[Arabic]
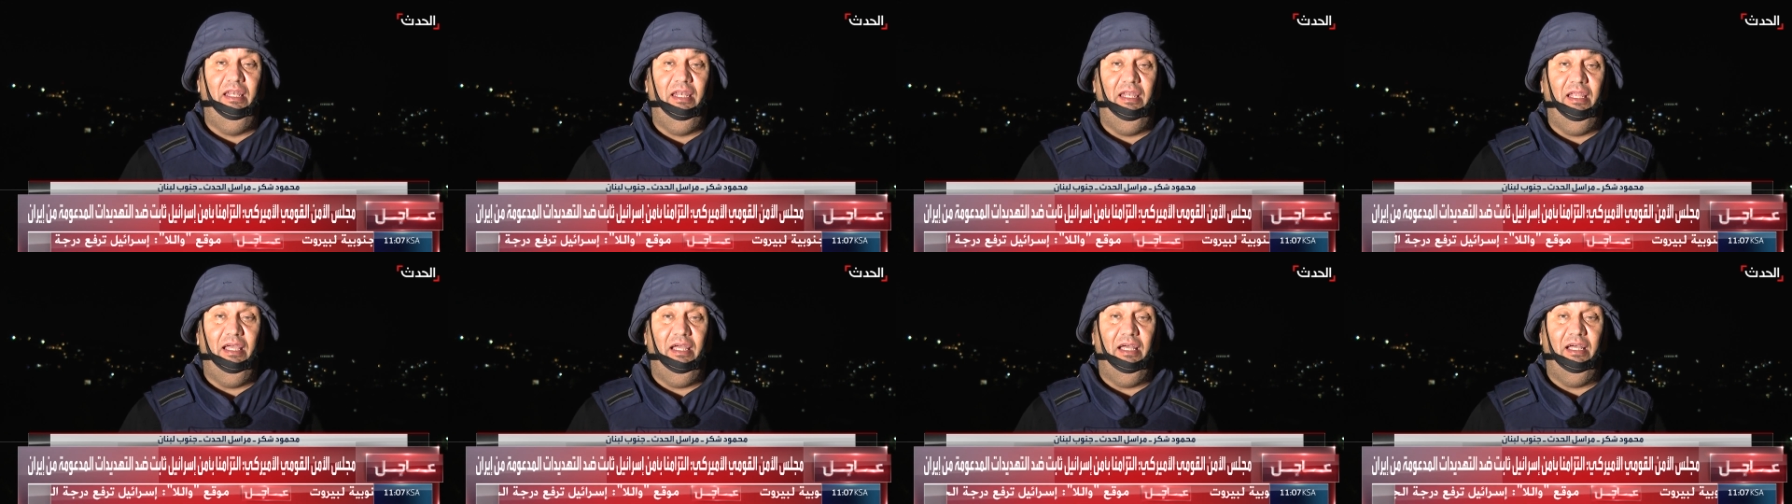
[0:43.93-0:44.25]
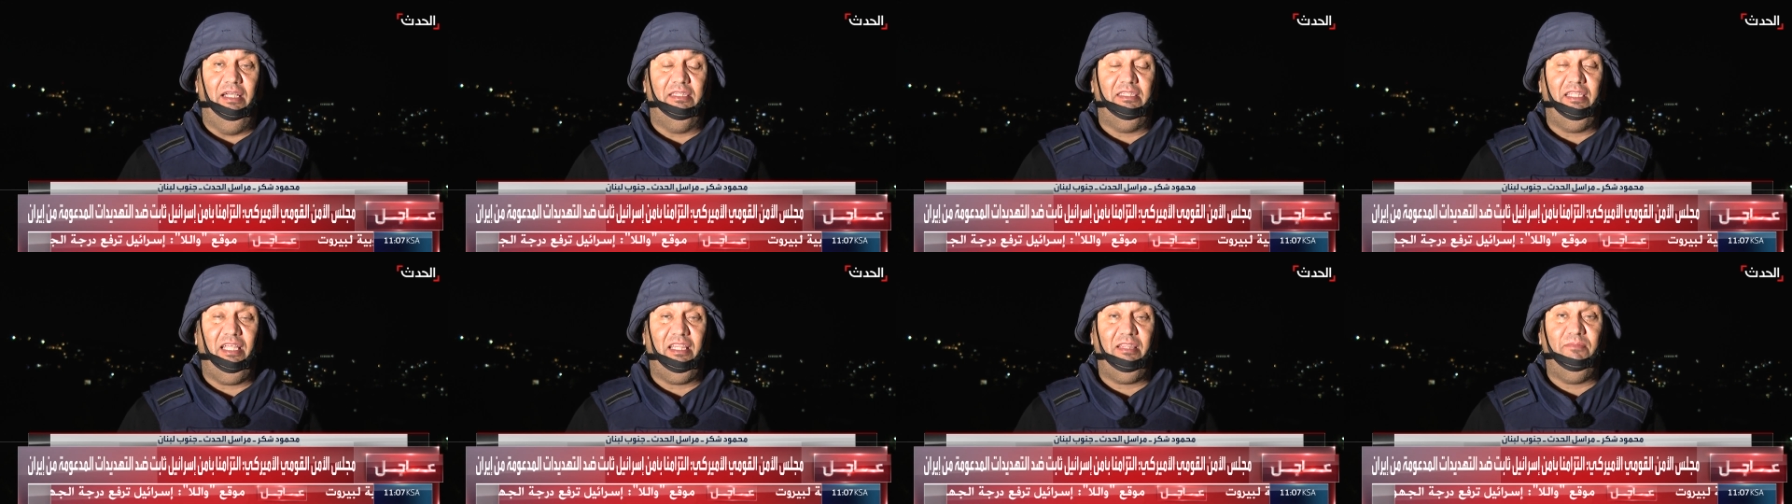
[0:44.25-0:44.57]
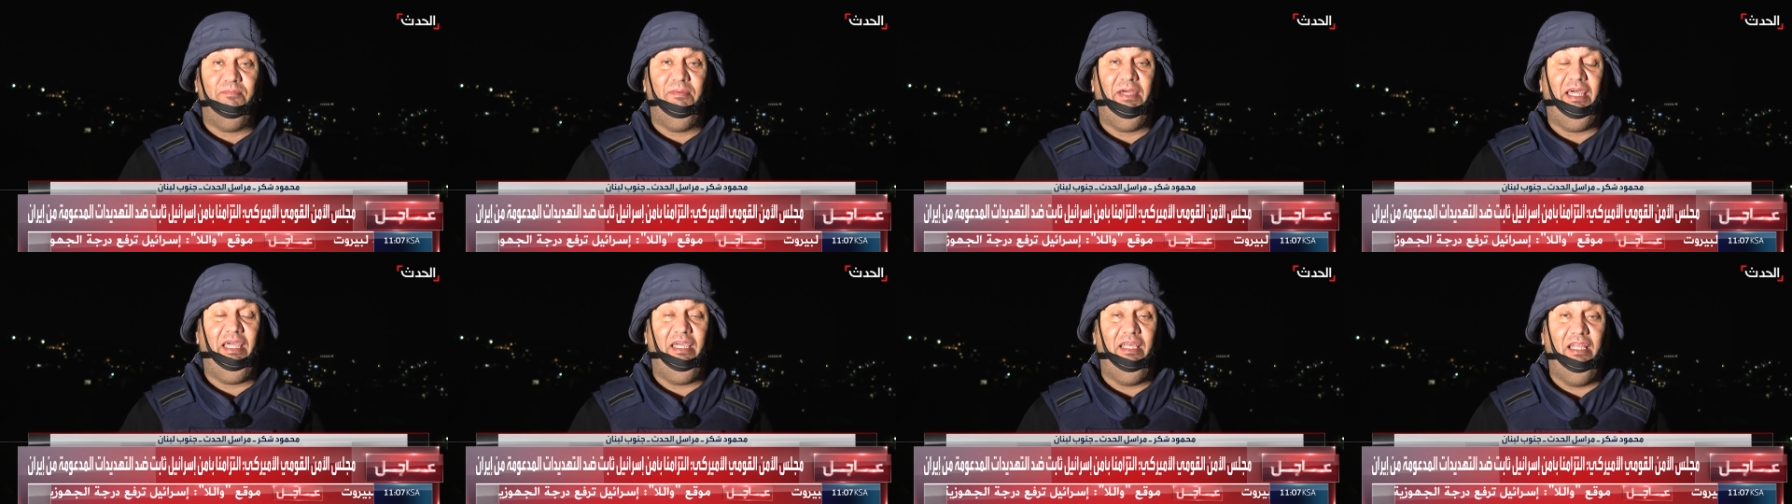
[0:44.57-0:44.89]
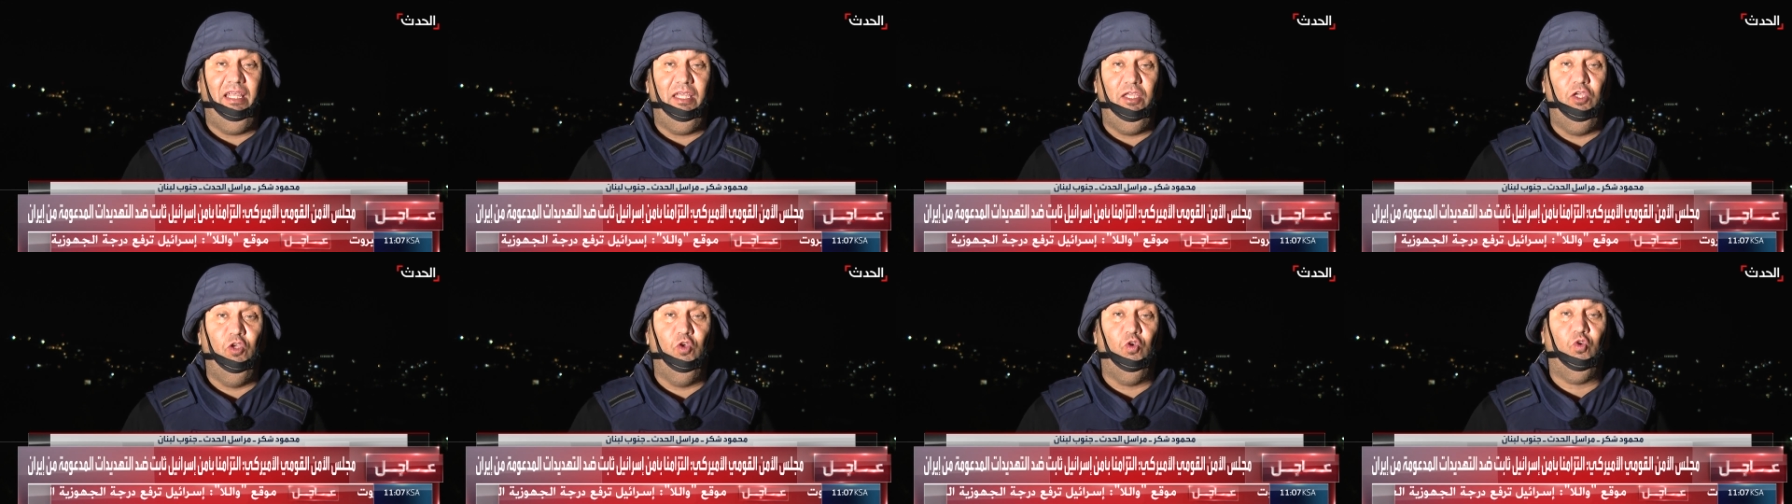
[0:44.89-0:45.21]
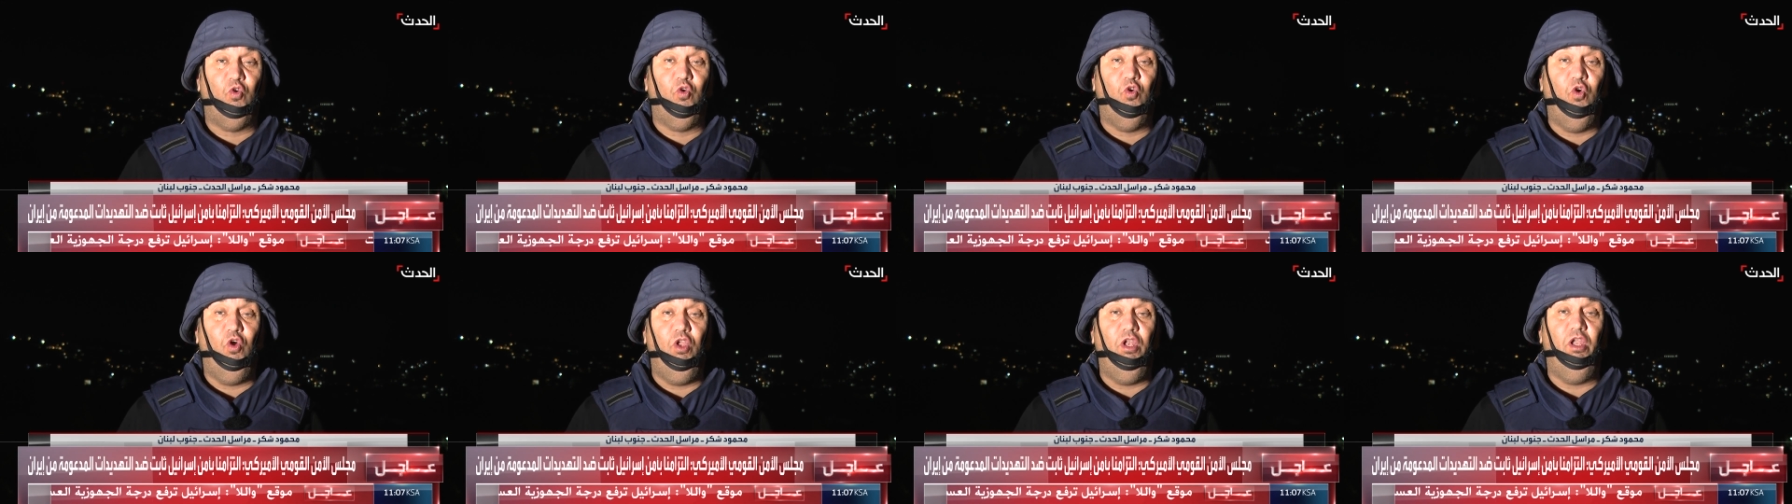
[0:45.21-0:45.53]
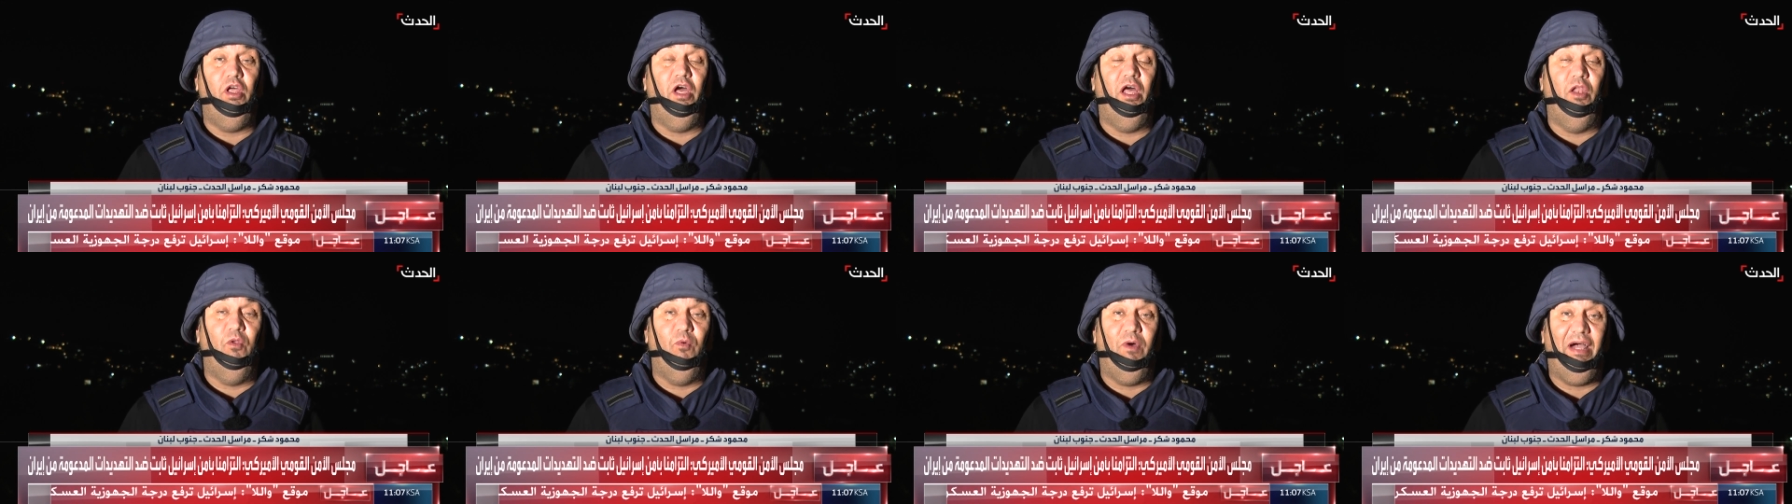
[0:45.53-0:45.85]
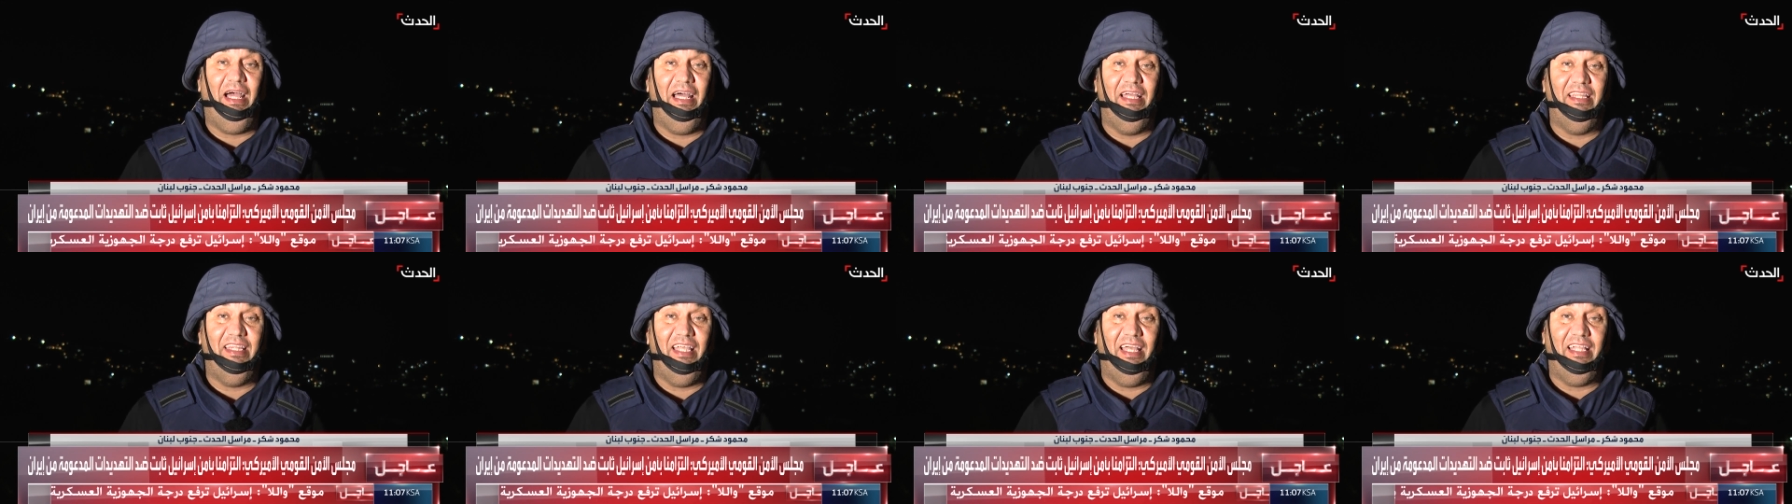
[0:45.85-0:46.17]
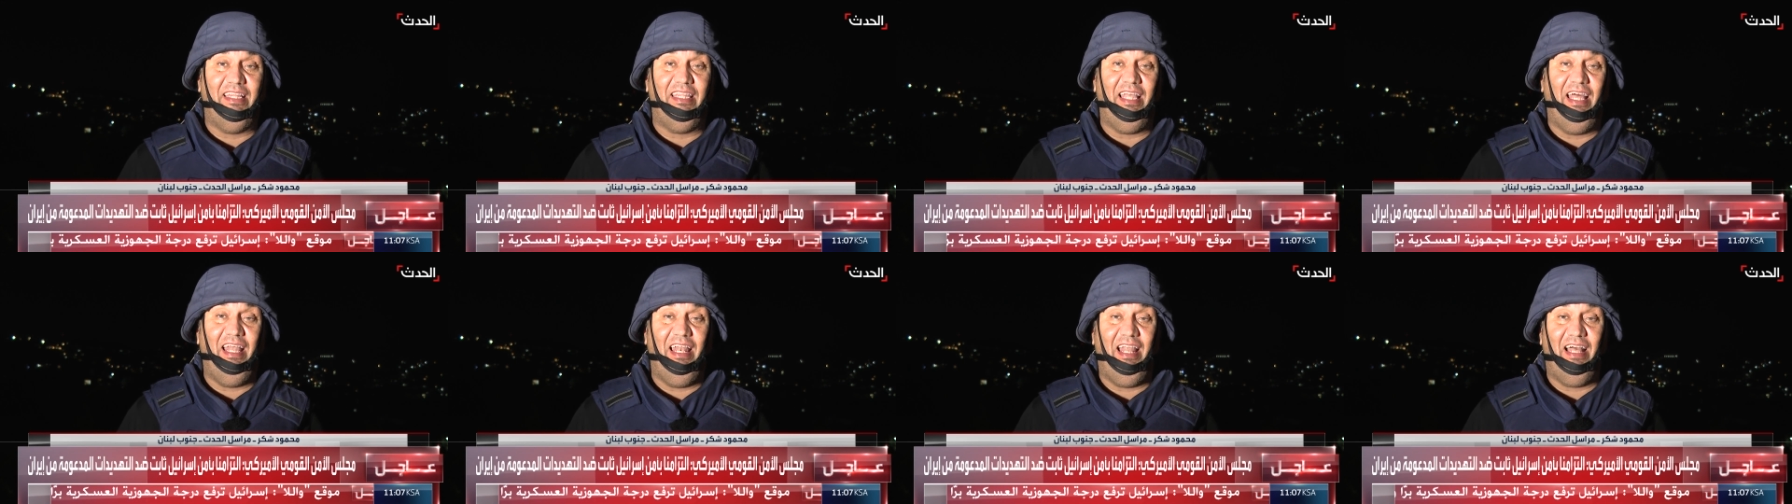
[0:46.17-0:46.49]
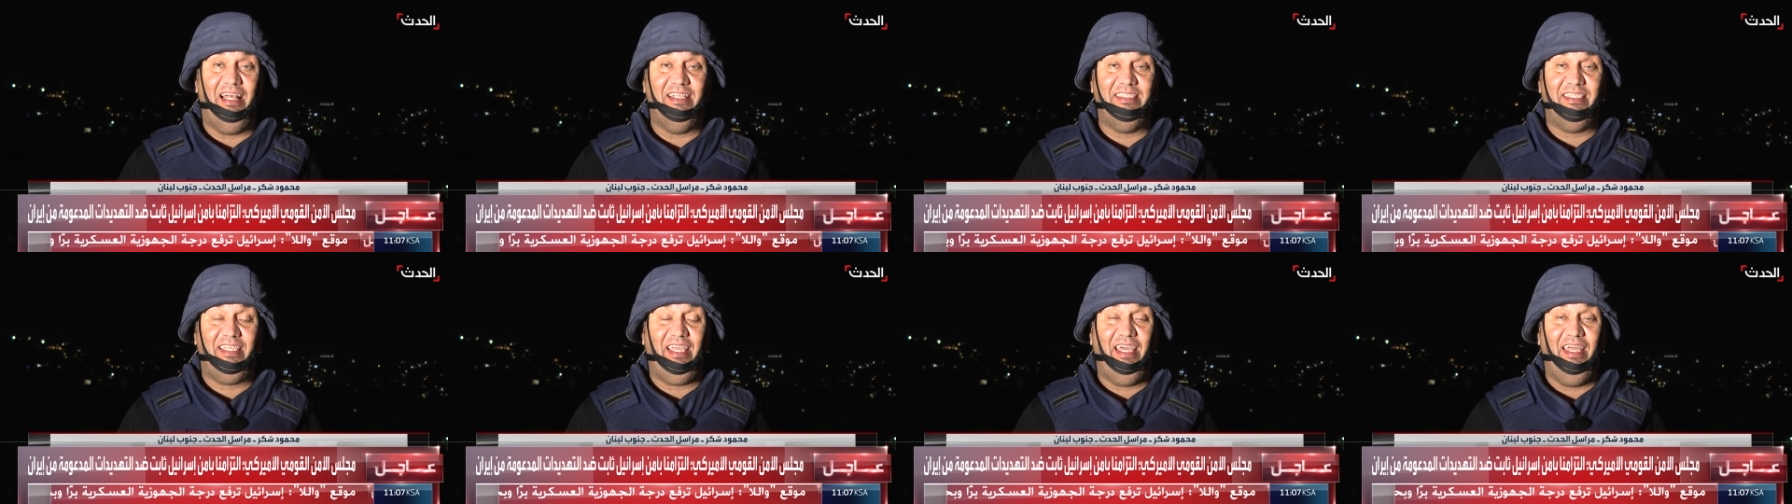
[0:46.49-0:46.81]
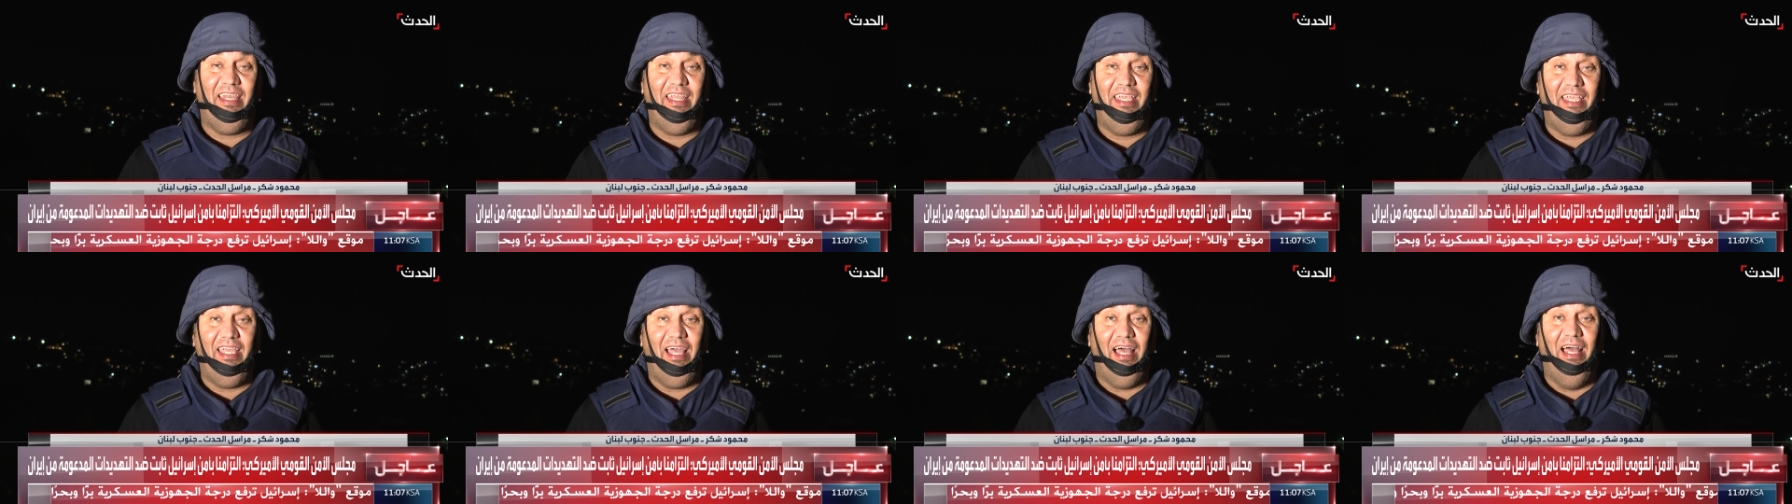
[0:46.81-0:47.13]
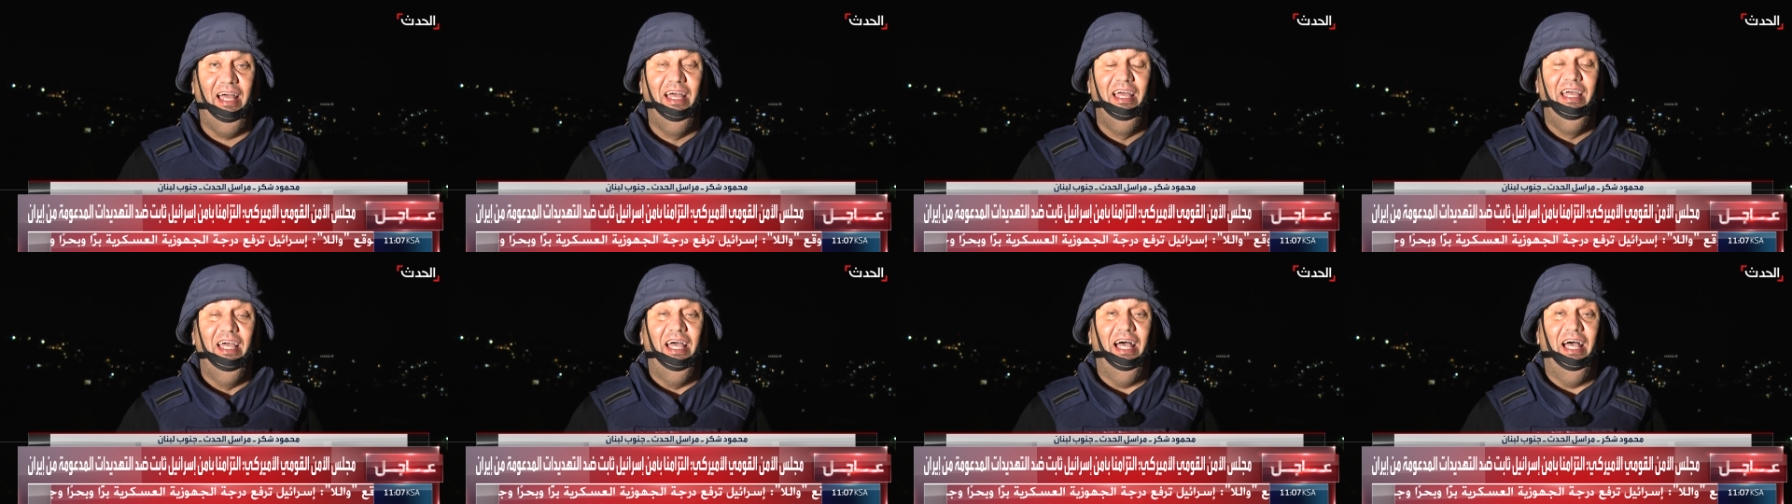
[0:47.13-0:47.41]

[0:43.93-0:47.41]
آه، تتبع إليه كل الوحدات العسكرية